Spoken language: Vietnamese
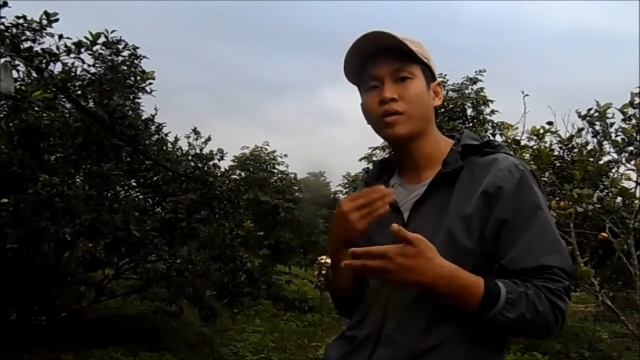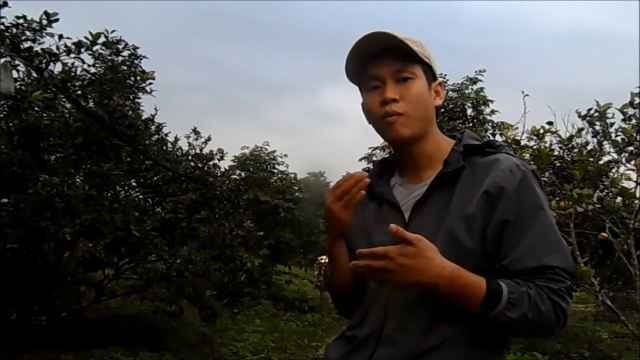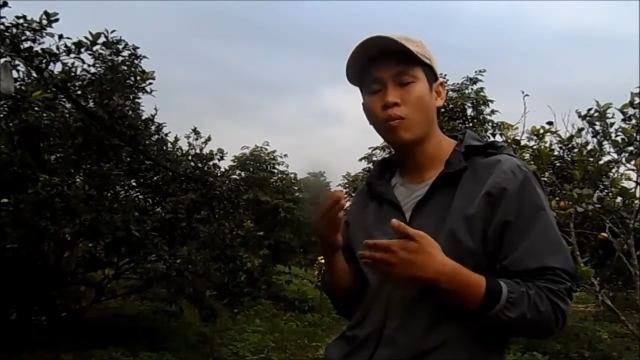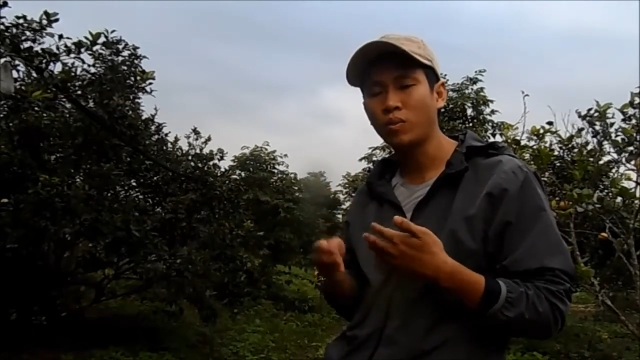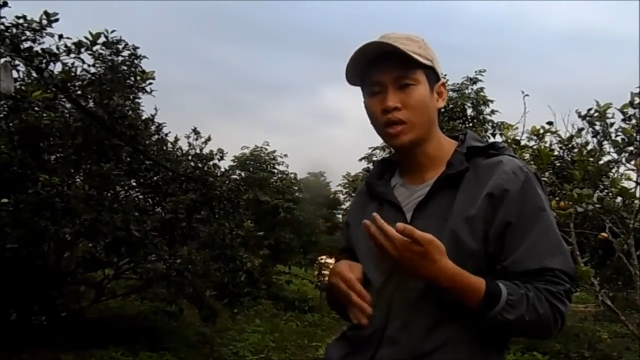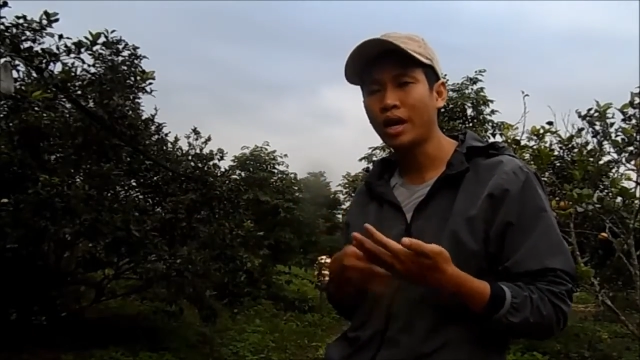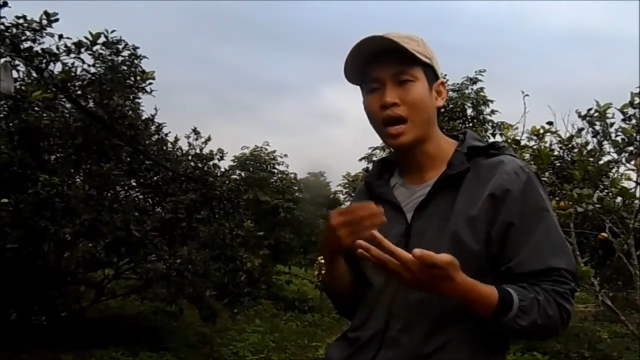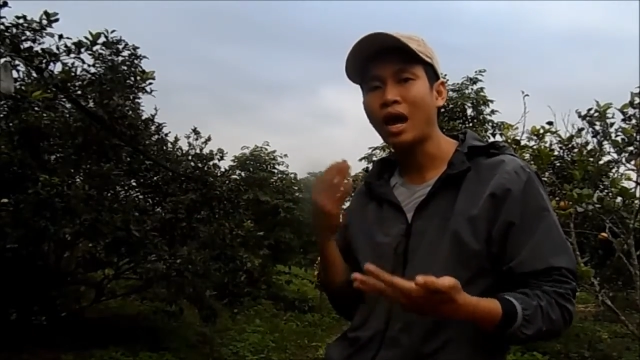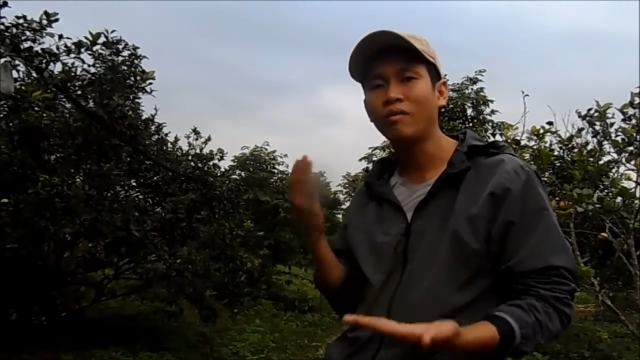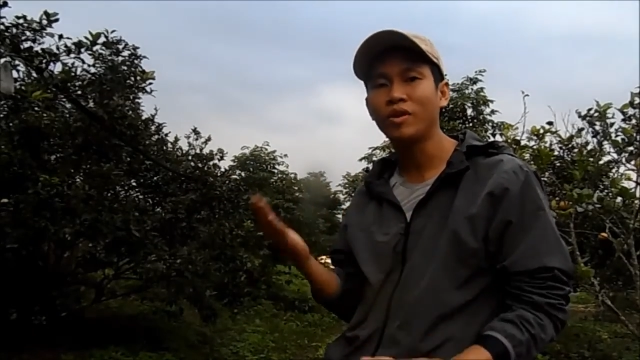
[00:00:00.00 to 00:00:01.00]
chất diệp lục được
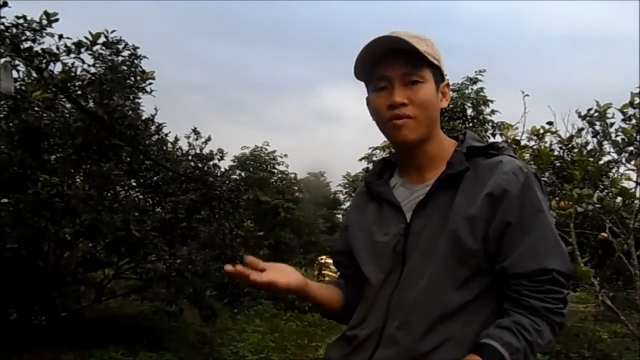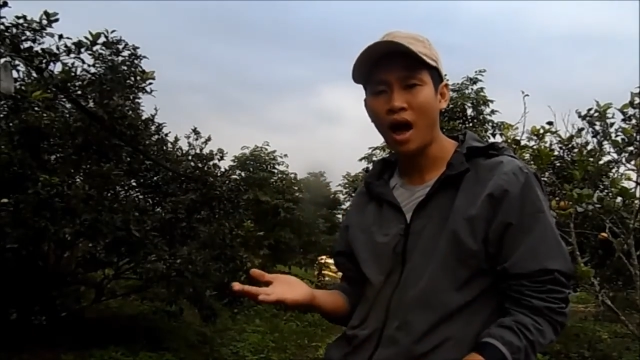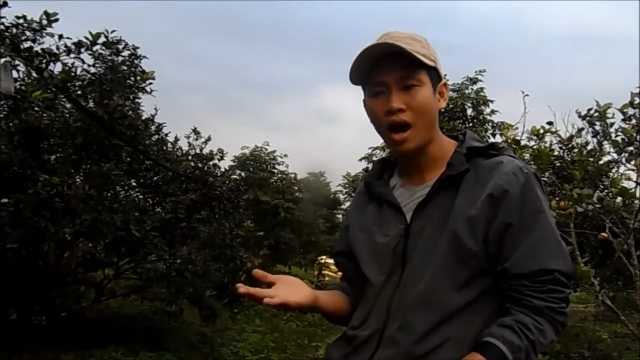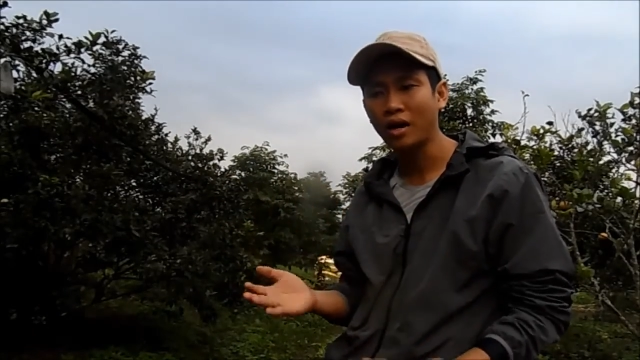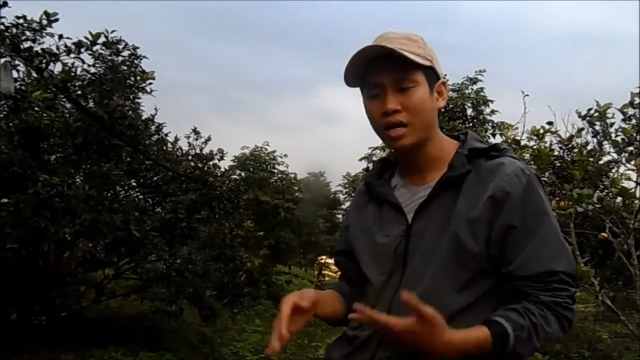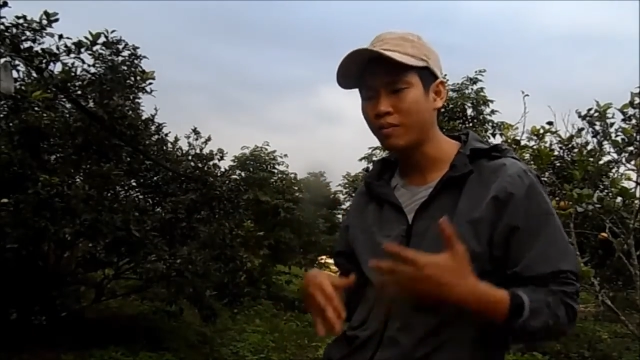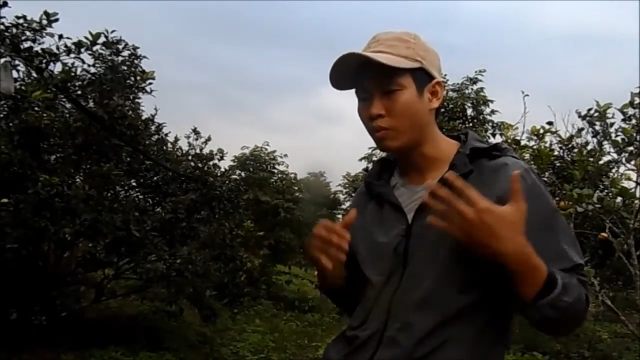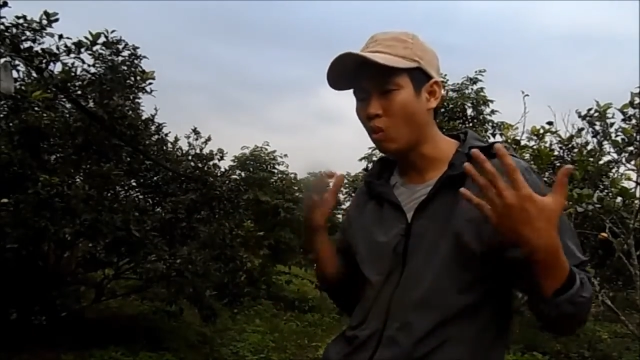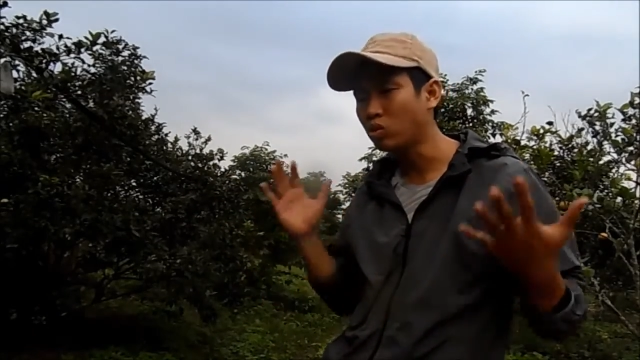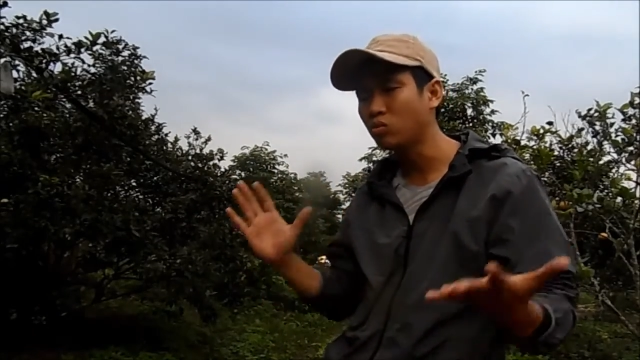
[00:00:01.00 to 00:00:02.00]
nên lá nó bị vàng. Khi
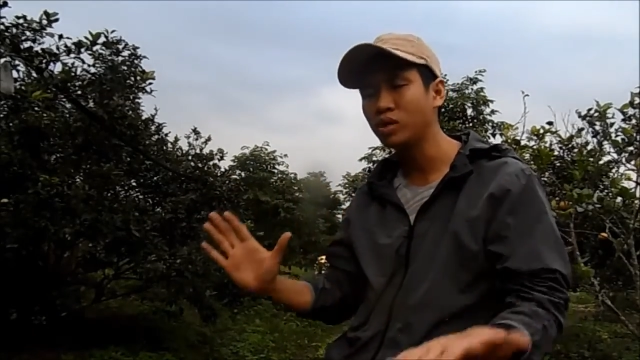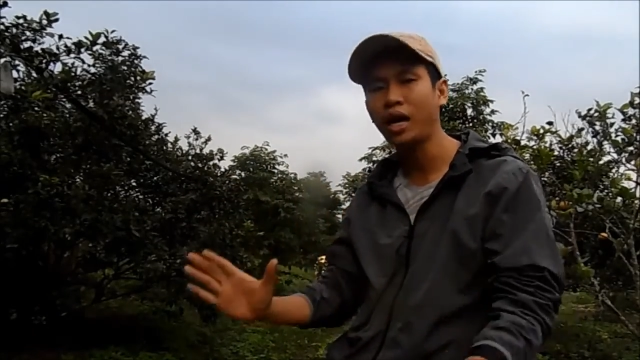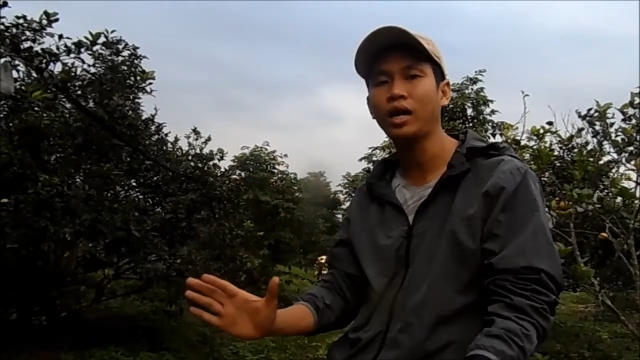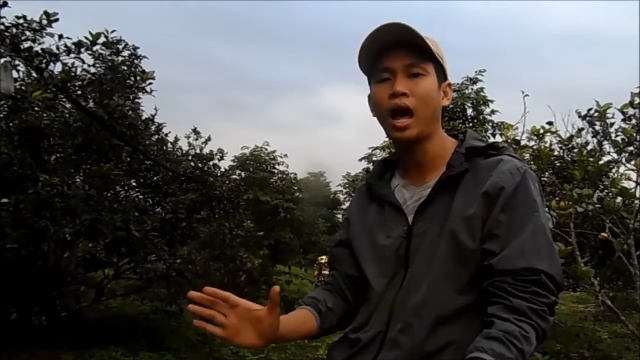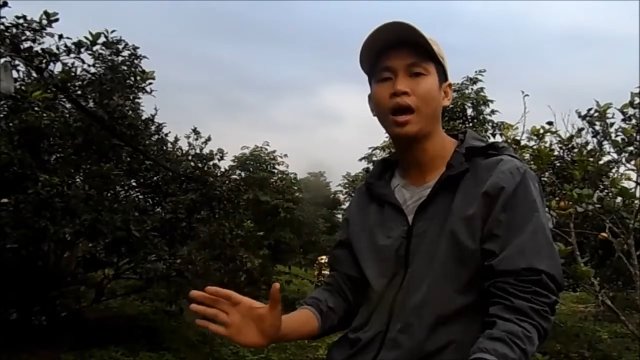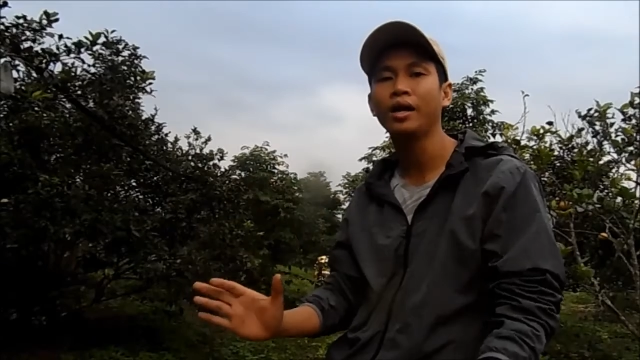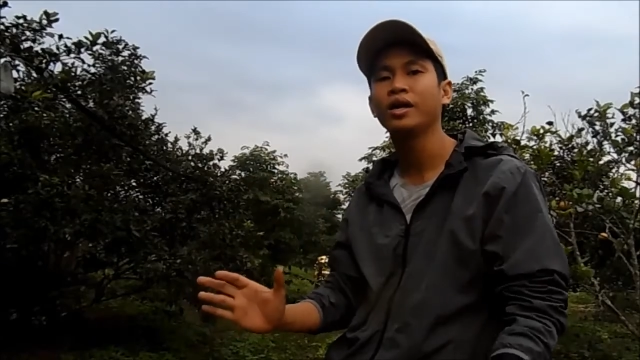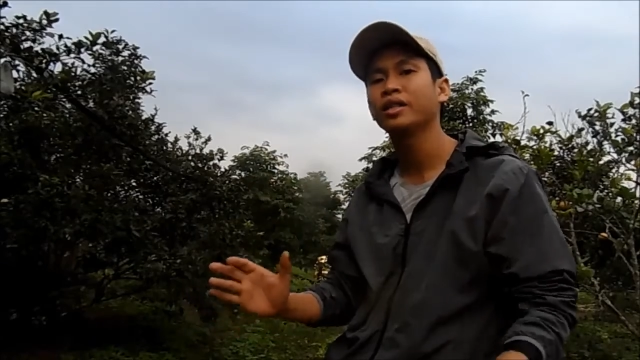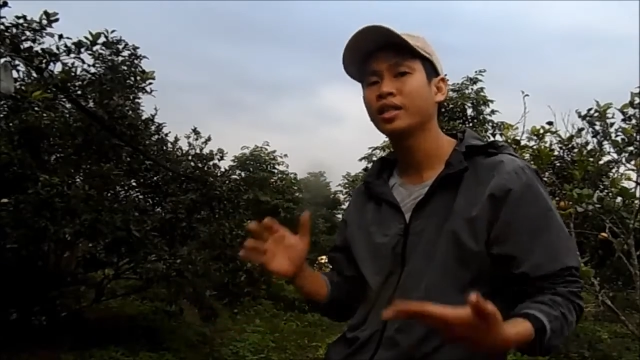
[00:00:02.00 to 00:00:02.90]
mình bổ sung sắt lại